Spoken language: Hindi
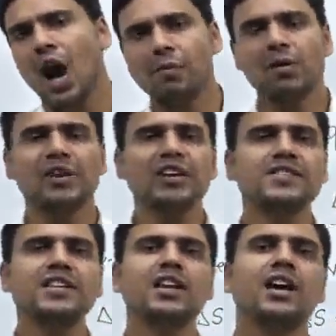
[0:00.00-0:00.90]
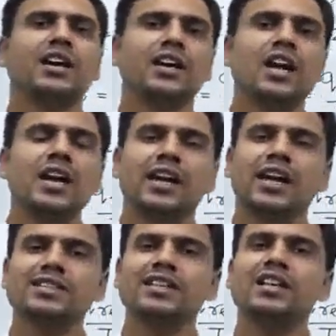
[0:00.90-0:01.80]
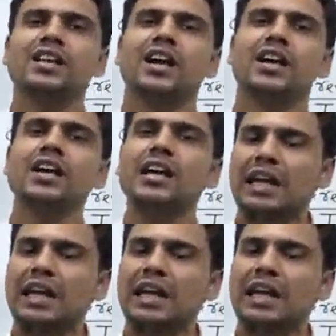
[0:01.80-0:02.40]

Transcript: अब हमें यह सीखना है कि किसी निकाय